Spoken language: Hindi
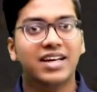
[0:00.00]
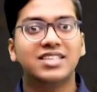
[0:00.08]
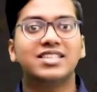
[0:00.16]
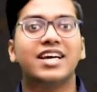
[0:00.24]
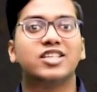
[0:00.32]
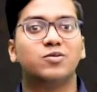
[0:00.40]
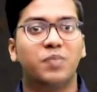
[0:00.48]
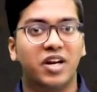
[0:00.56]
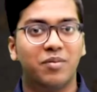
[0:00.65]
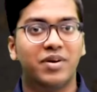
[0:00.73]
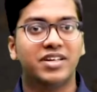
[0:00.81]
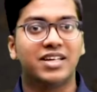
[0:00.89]
इस
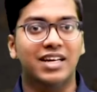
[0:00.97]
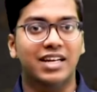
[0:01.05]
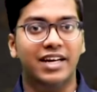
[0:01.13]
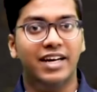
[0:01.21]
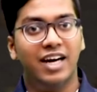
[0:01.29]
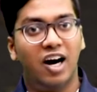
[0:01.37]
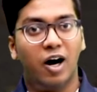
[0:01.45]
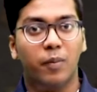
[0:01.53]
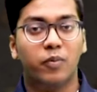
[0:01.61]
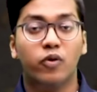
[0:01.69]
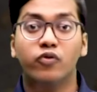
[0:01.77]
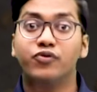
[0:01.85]
एक्सपेरिमेंट के लिए
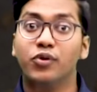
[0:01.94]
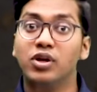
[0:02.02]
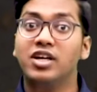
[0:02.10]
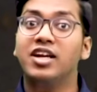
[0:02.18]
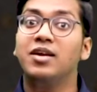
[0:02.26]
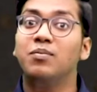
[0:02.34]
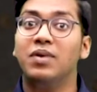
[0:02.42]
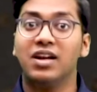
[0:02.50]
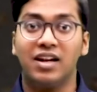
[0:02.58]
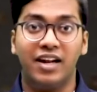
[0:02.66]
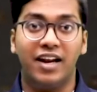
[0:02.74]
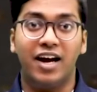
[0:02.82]
आपको फुल क्रीम
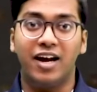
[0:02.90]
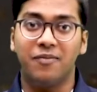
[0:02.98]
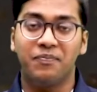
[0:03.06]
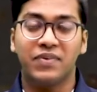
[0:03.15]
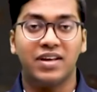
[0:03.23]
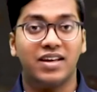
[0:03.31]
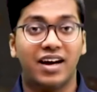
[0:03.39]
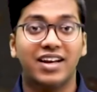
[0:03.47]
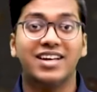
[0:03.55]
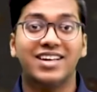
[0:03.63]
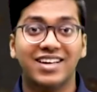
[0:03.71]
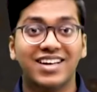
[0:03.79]
मिल्क लेना है
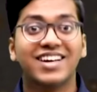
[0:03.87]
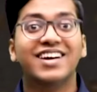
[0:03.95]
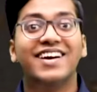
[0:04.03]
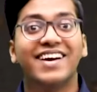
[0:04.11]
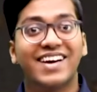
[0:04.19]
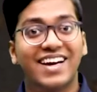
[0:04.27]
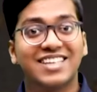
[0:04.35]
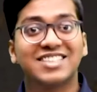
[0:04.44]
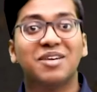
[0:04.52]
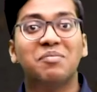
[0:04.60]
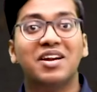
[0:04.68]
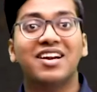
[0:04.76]
यानी कि एक
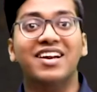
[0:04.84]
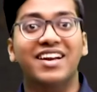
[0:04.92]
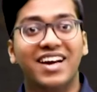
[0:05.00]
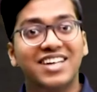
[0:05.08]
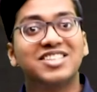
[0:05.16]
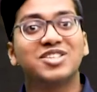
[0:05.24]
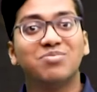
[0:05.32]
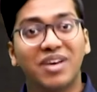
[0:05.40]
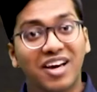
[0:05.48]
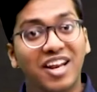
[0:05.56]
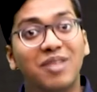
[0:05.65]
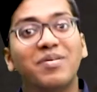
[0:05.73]
ऐसा मिल्क लेना है
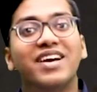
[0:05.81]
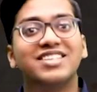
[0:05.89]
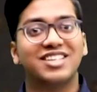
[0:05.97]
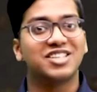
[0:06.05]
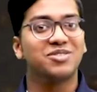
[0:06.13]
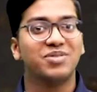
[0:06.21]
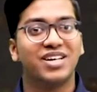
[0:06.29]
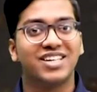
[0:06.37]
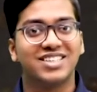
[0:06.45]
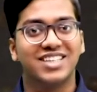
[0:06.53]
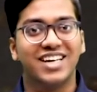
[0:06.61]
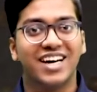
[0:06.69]
जिसमें क्रीम एग्जिस्ट भी
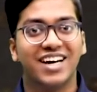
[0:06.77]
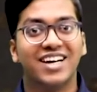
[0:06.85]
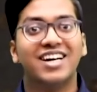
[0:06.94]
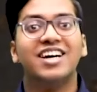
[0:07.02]
करती है